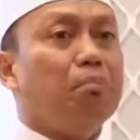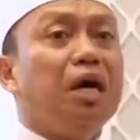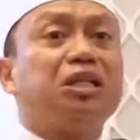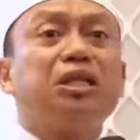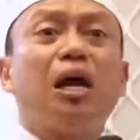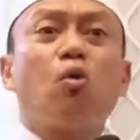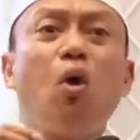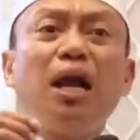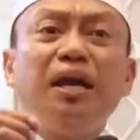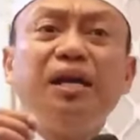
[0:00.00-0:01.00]

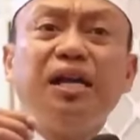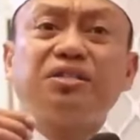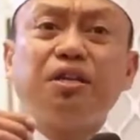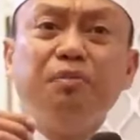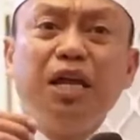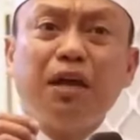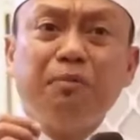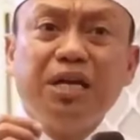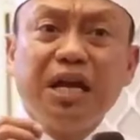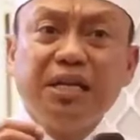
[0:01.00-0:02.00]
Bertakwalah dengan
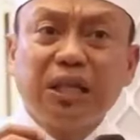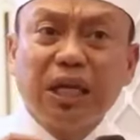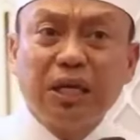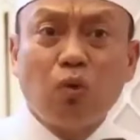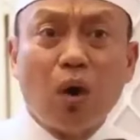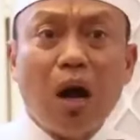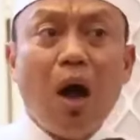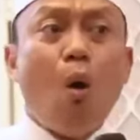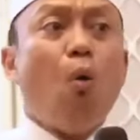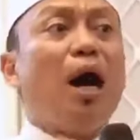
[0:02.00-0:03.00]
sebenar-benarnya
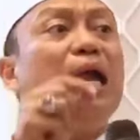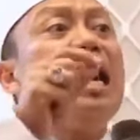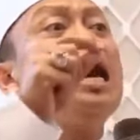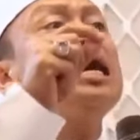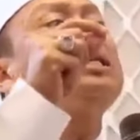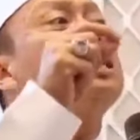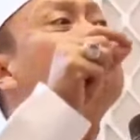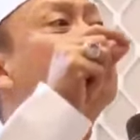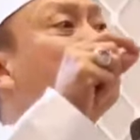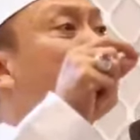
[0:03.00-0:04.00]
takwa wala
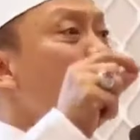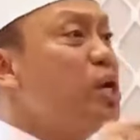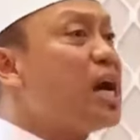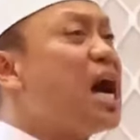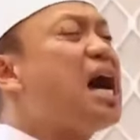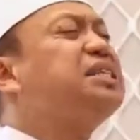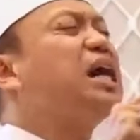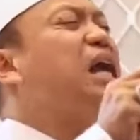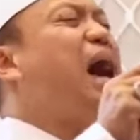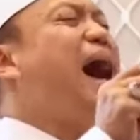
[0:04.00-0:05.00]
tamutunna
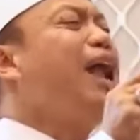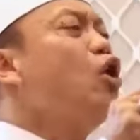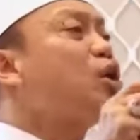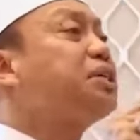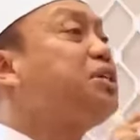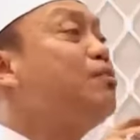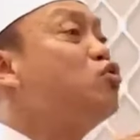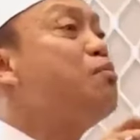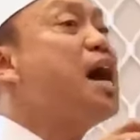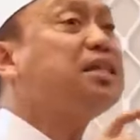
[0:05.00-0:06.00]
ajak lalu
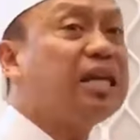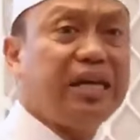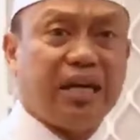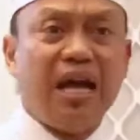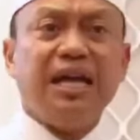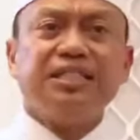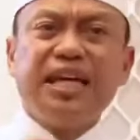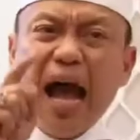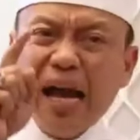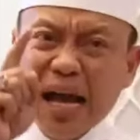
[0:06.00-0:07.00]
kasihmu mati
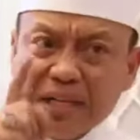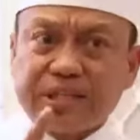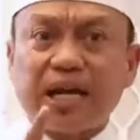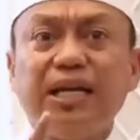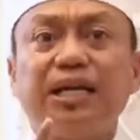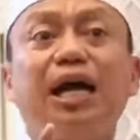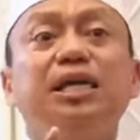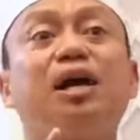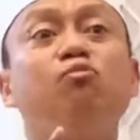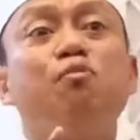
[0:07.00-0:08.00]
jangan
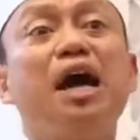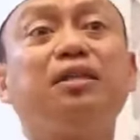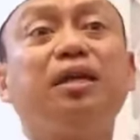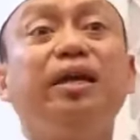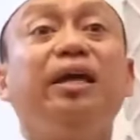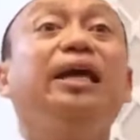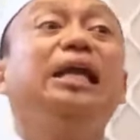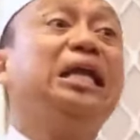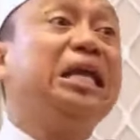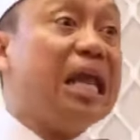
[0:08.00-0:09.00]
sekali-kali kamu mati
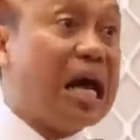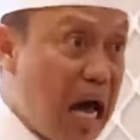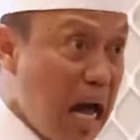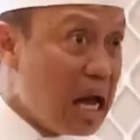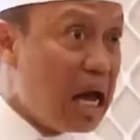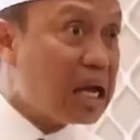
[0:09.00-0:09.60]
illa